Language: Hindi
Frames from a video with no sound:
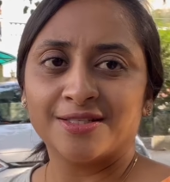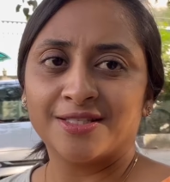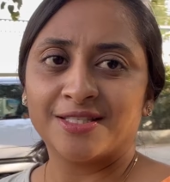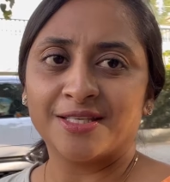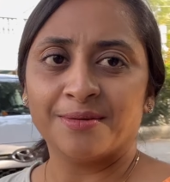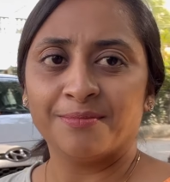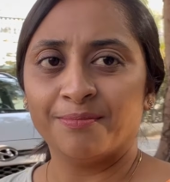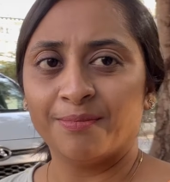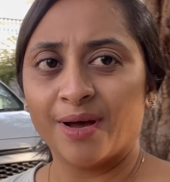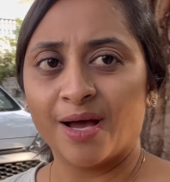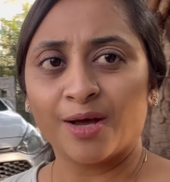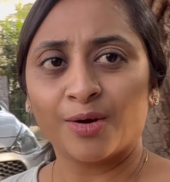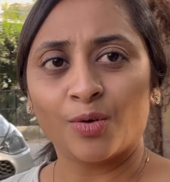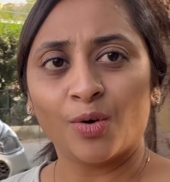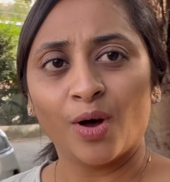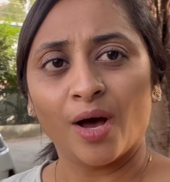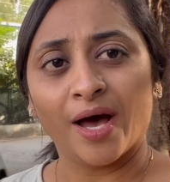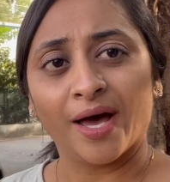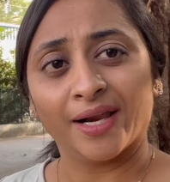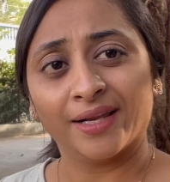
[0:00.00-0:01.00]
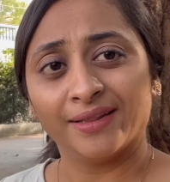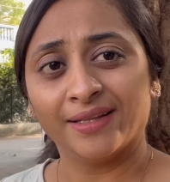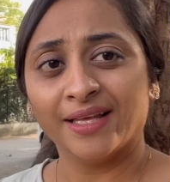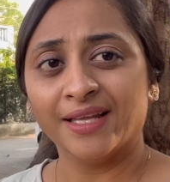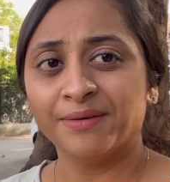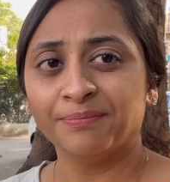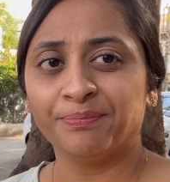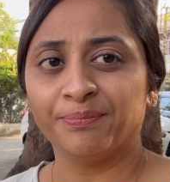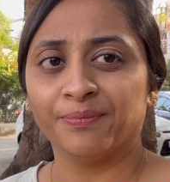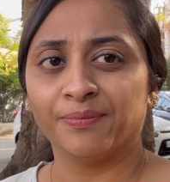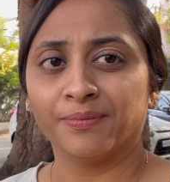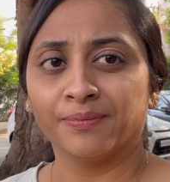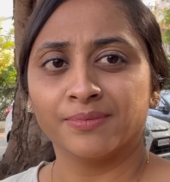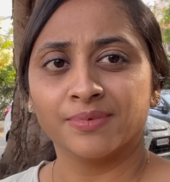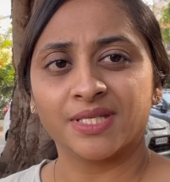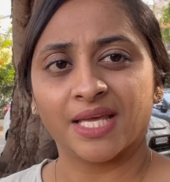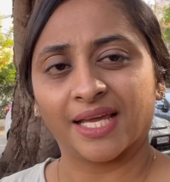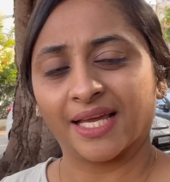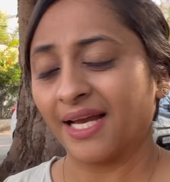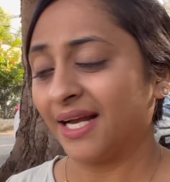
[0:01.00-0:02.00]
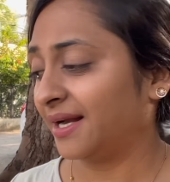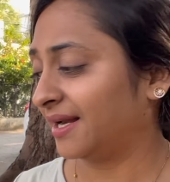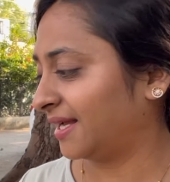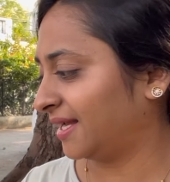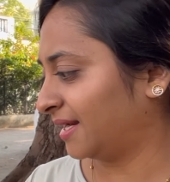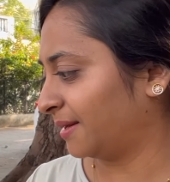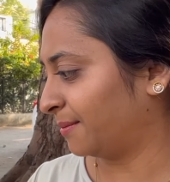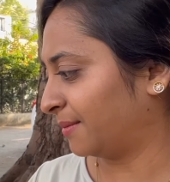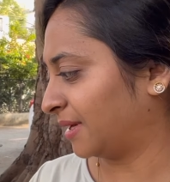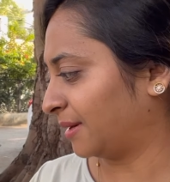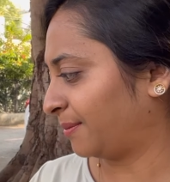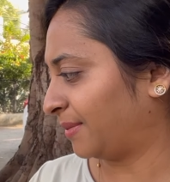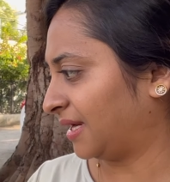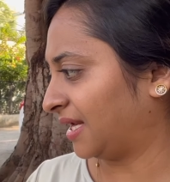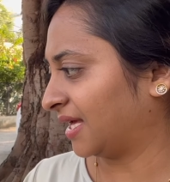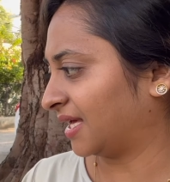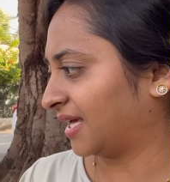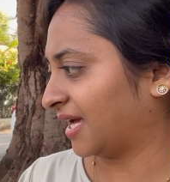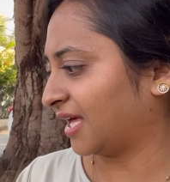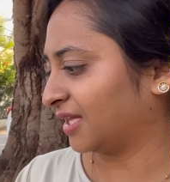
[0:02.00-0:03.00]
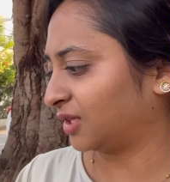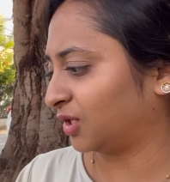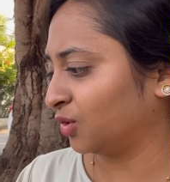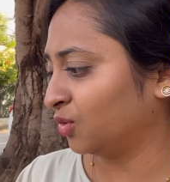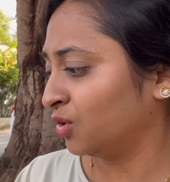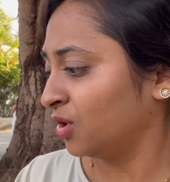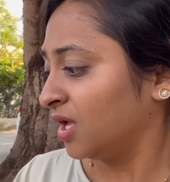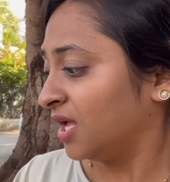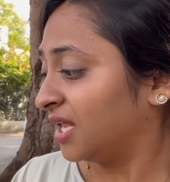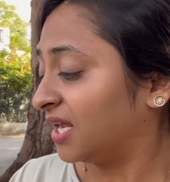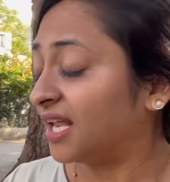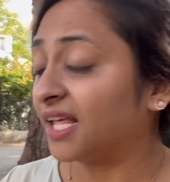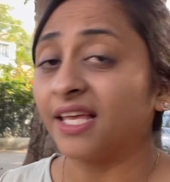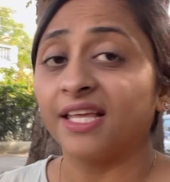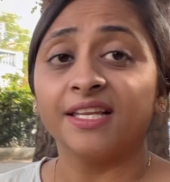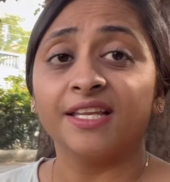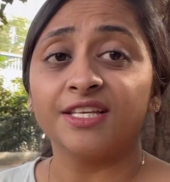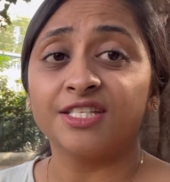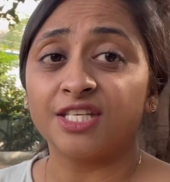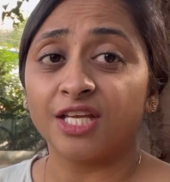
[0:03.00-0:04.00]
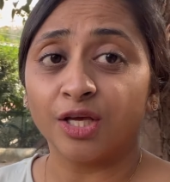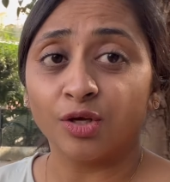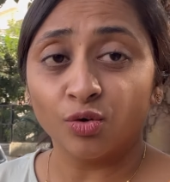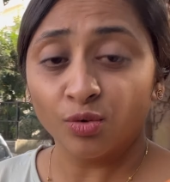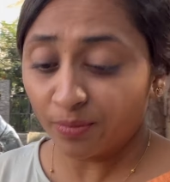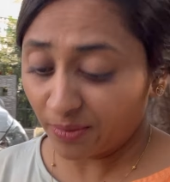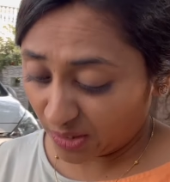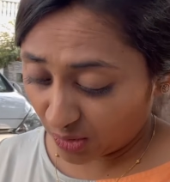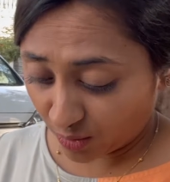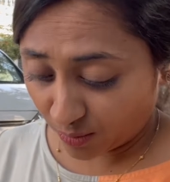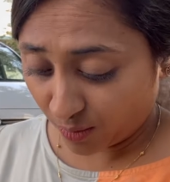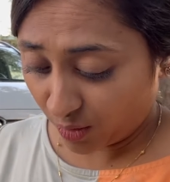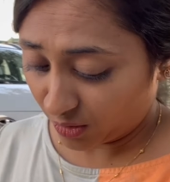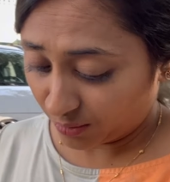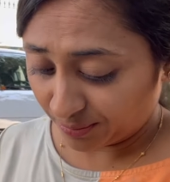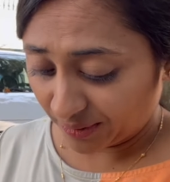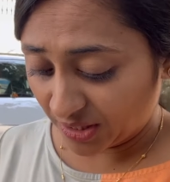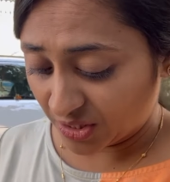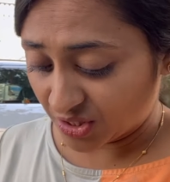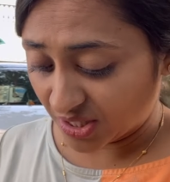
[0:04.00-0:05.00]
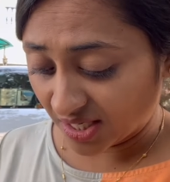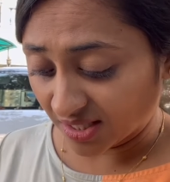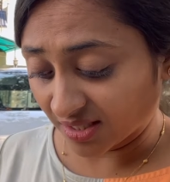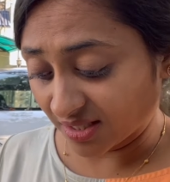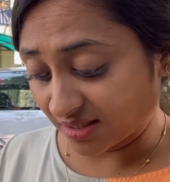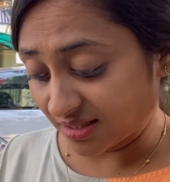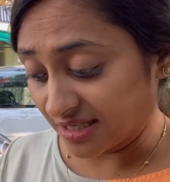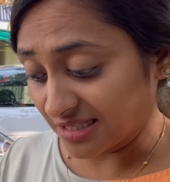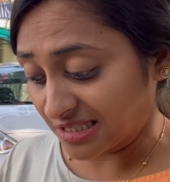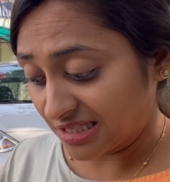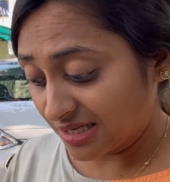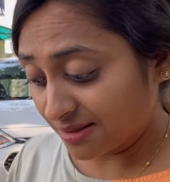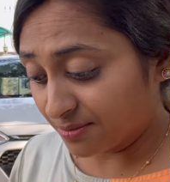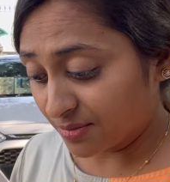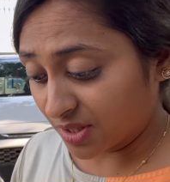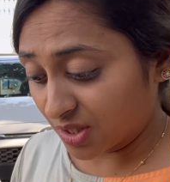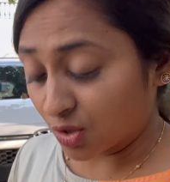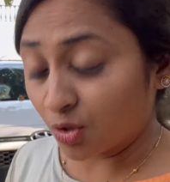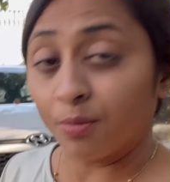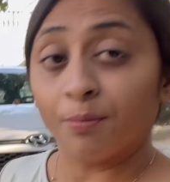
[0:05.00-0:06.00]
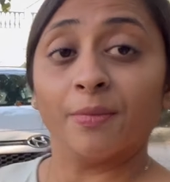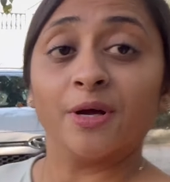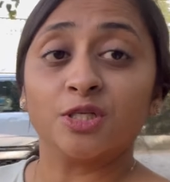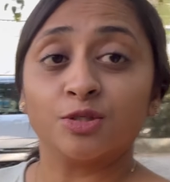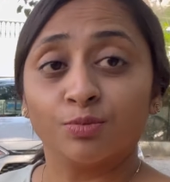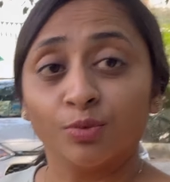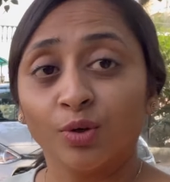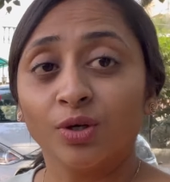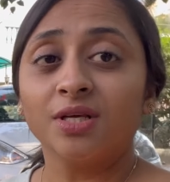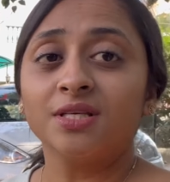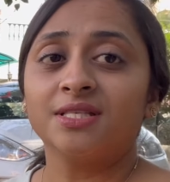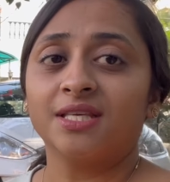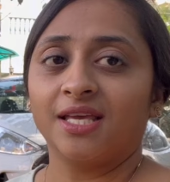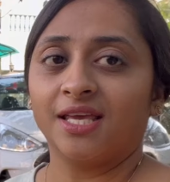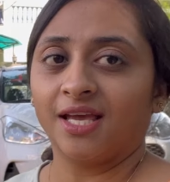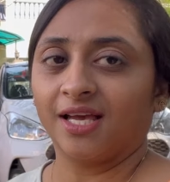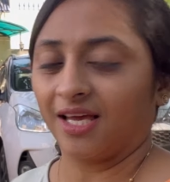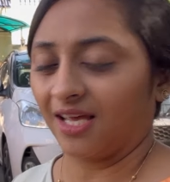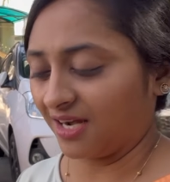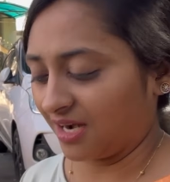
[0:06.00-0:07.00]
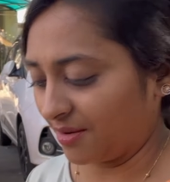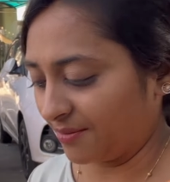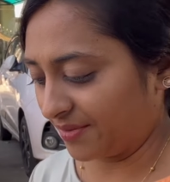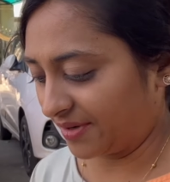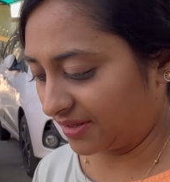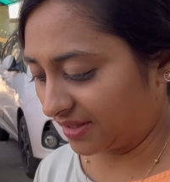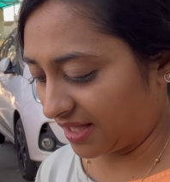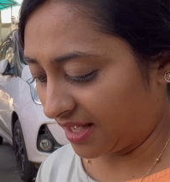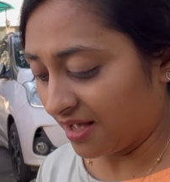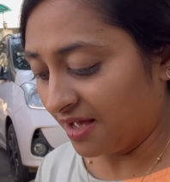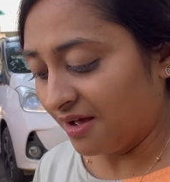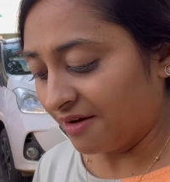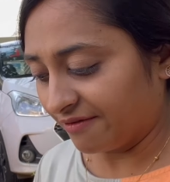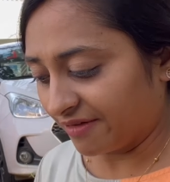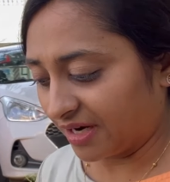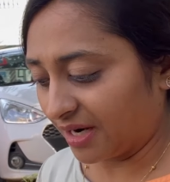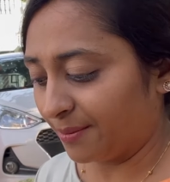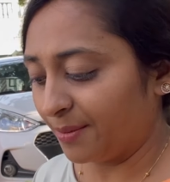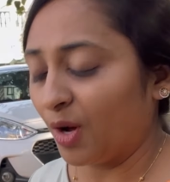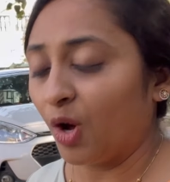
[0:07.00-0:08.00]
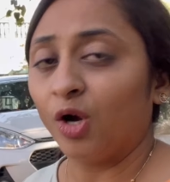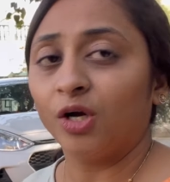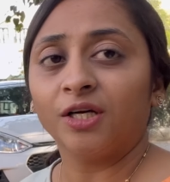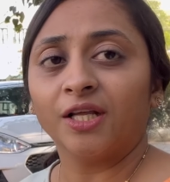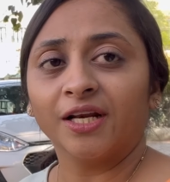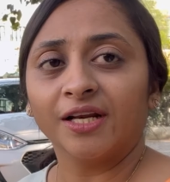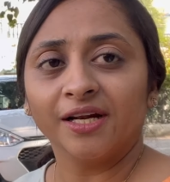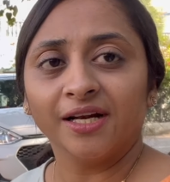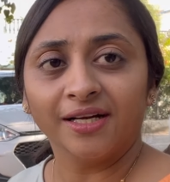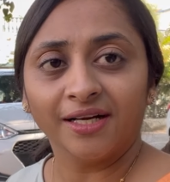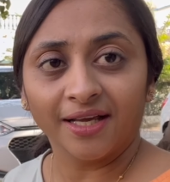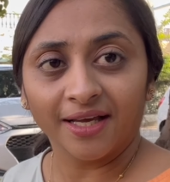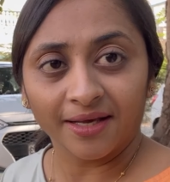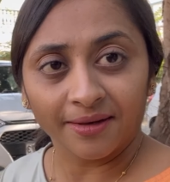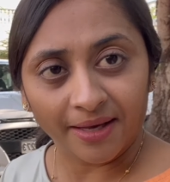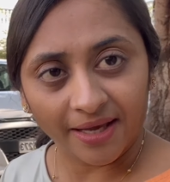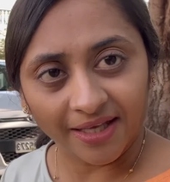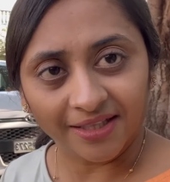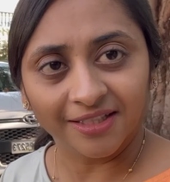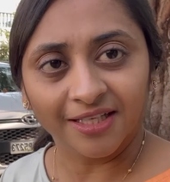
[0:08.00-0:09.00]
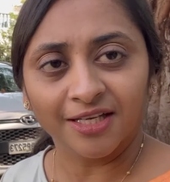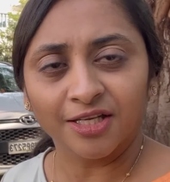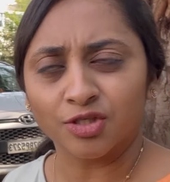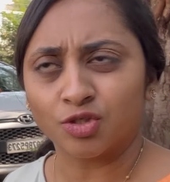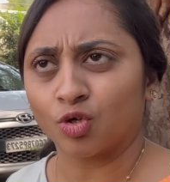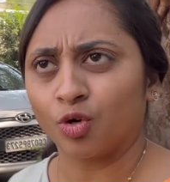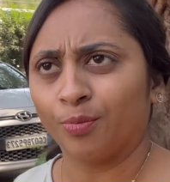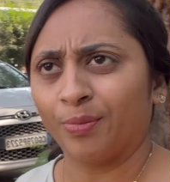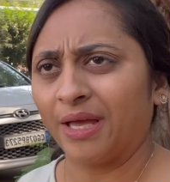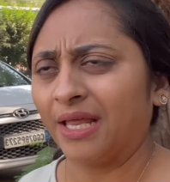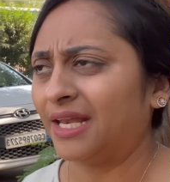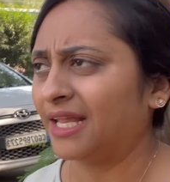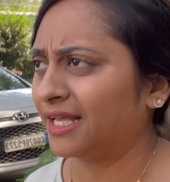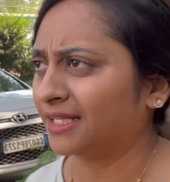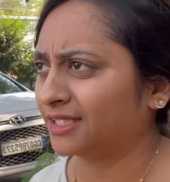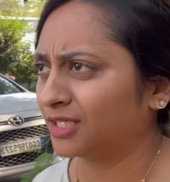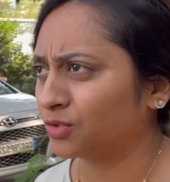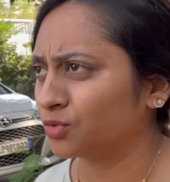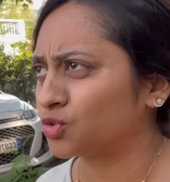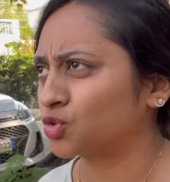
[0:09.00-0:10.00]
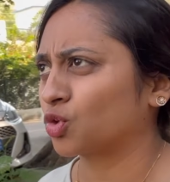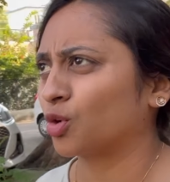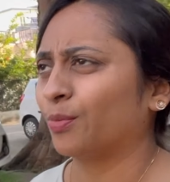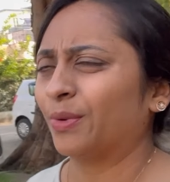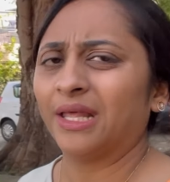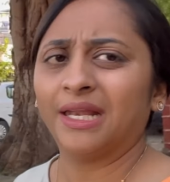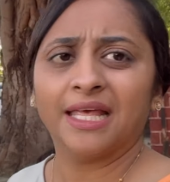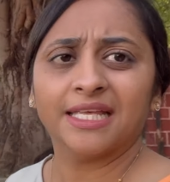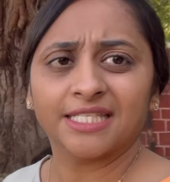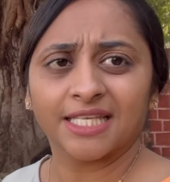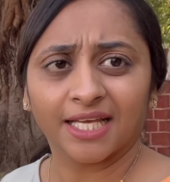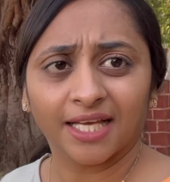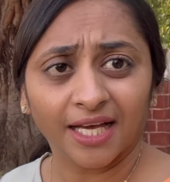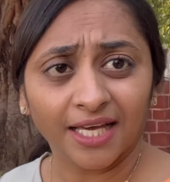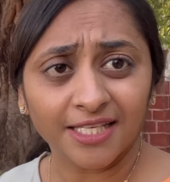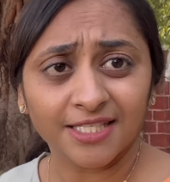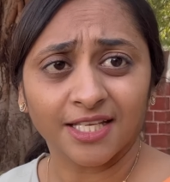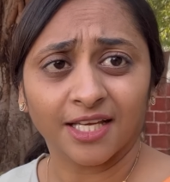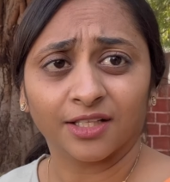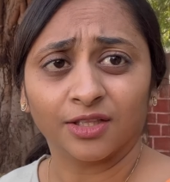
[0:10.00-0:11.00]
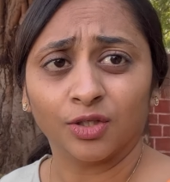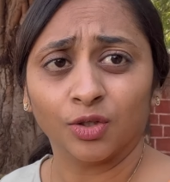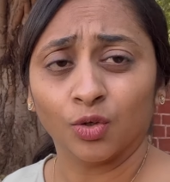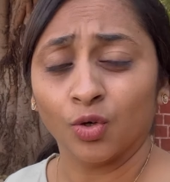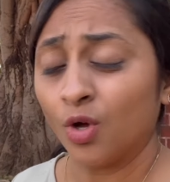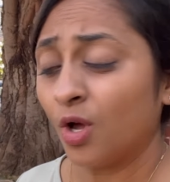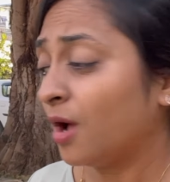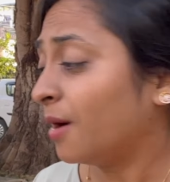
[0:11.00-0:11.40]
सिम्बा को हर दिन सेकेंड ही नंबर पे लेके आती हूँ लेकिन ये शेरू मेरे को बहुत परेशान करता है इसलिए मेरे को मजबूरी से ये करना पड़ता है वरना मैं ऑल्टरनेट डे एक दिन इसको पहले एक दिन उसको पहले ऐसे कर सकती हूँ